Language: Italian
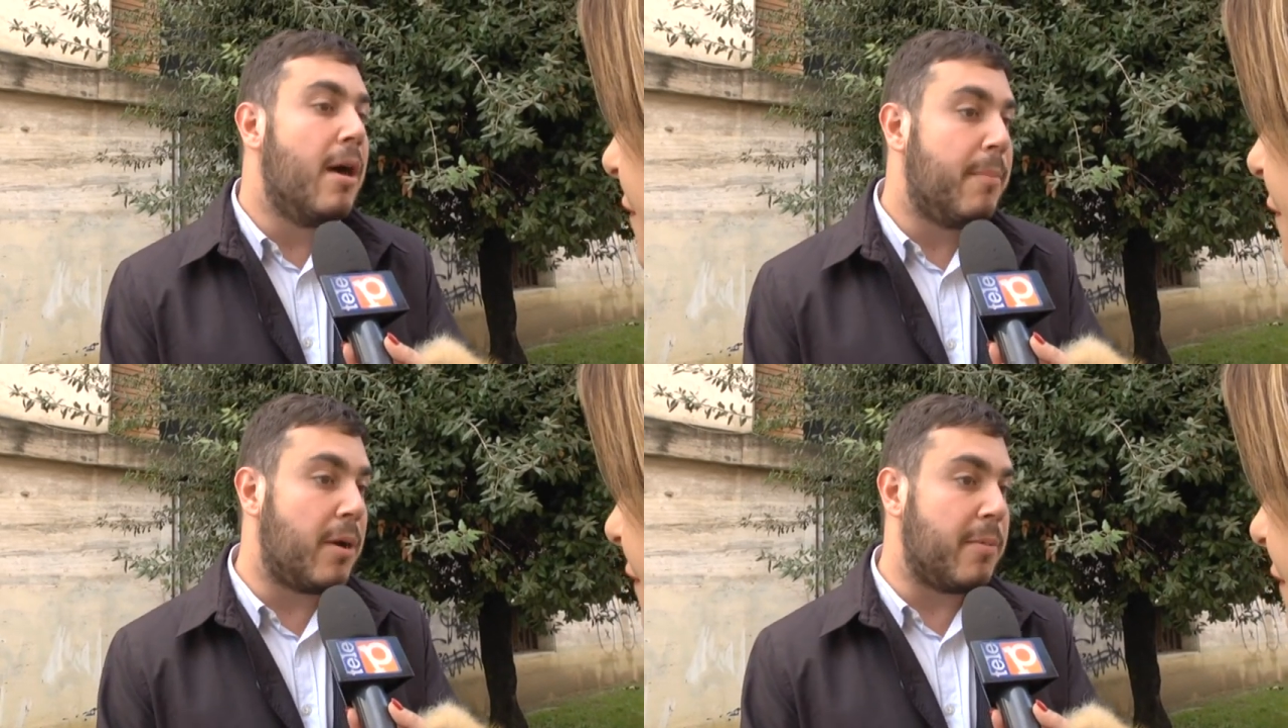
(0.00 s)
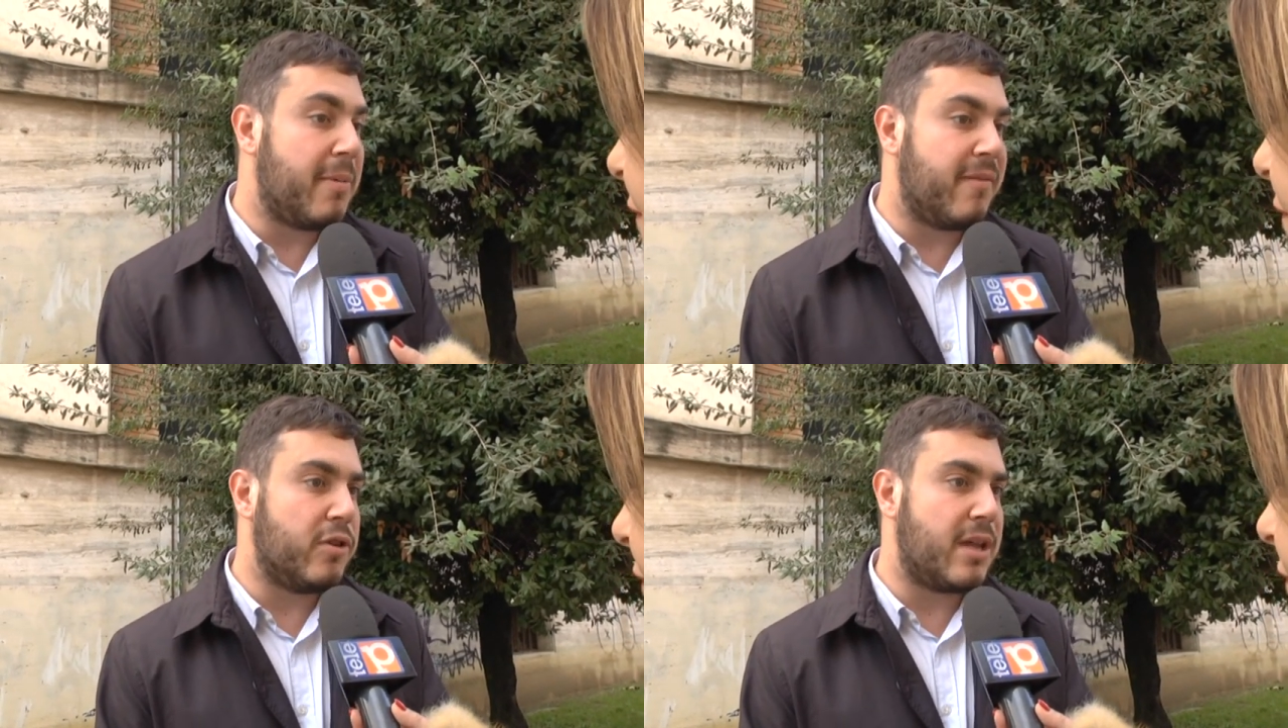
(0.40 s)
proprio
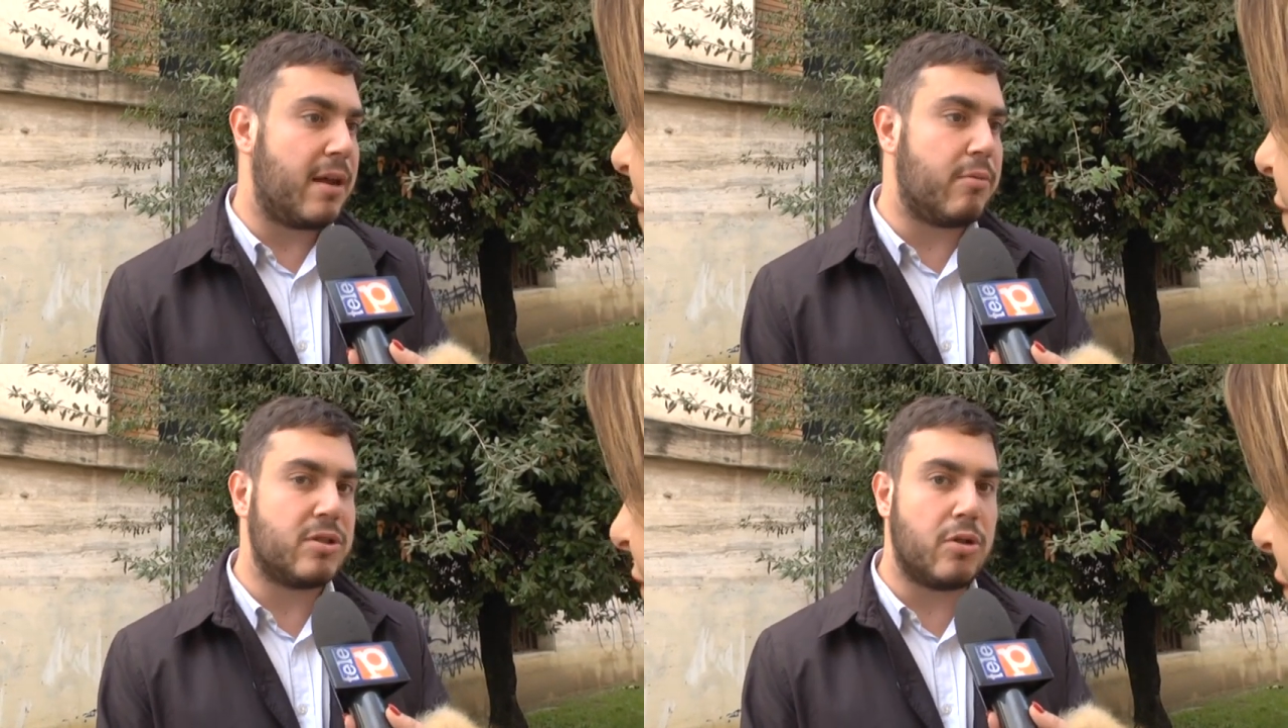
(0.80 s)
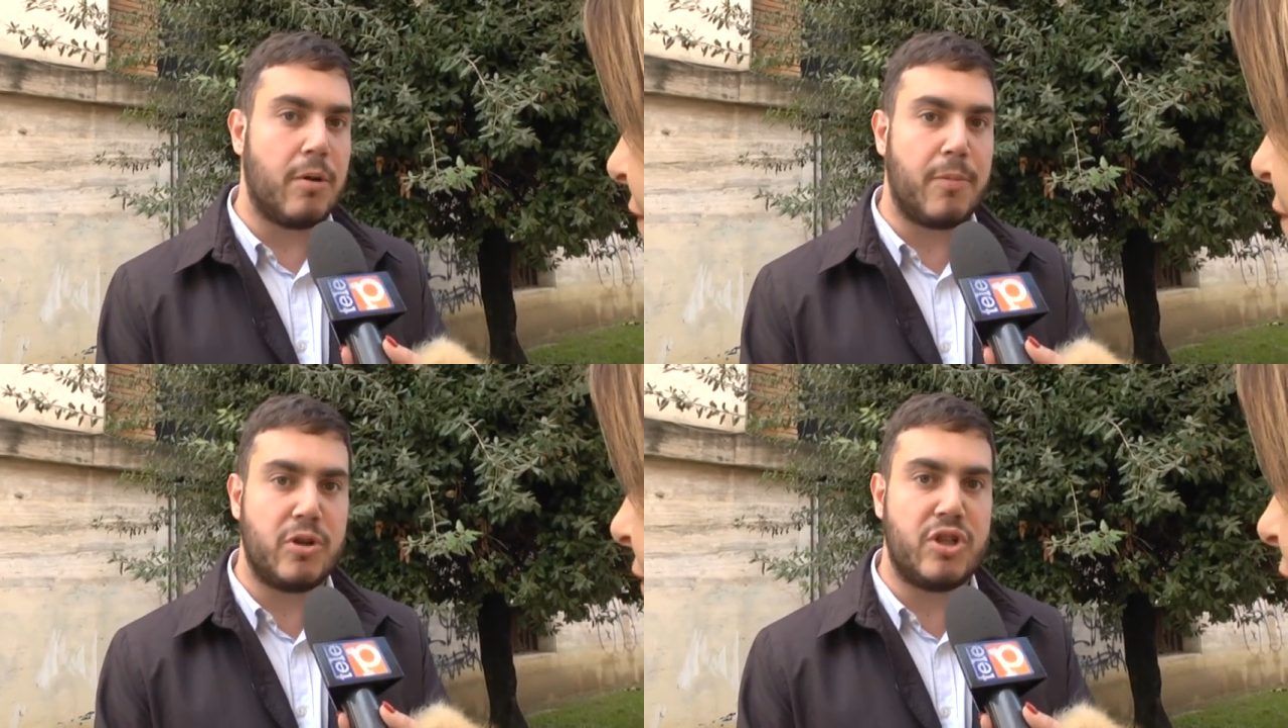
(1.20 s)
per votare questo
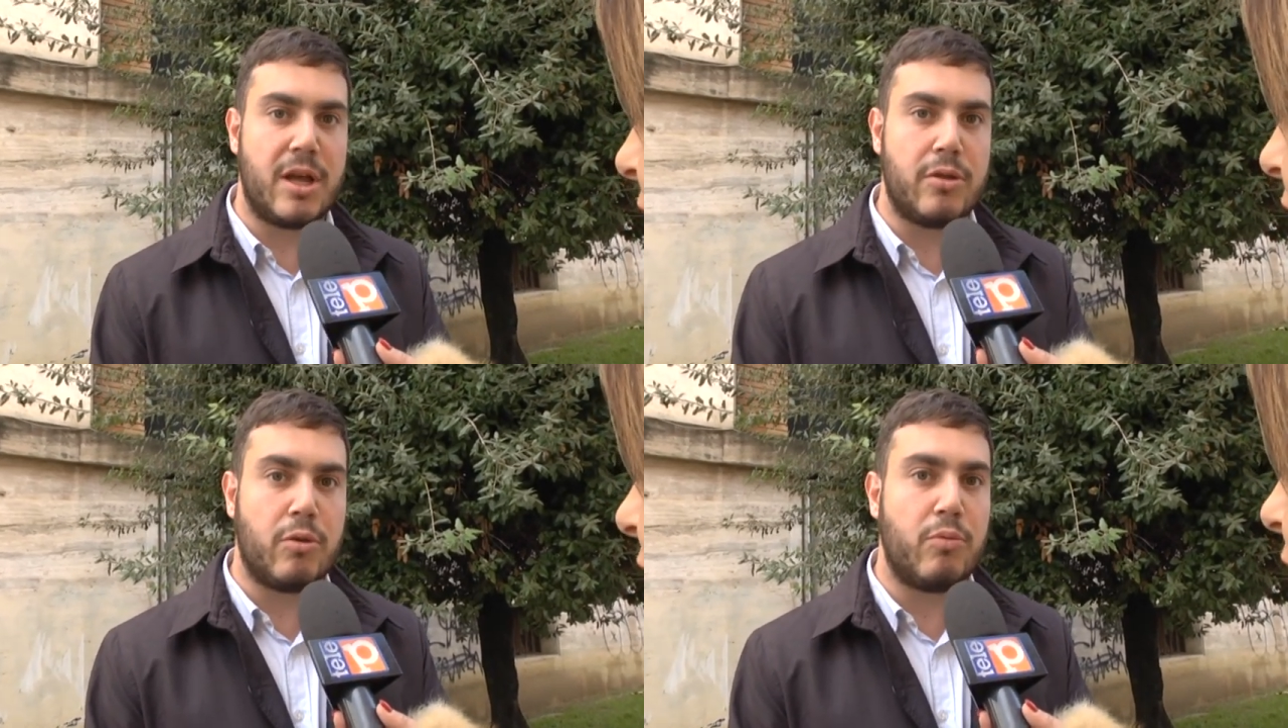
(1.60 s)
progetto.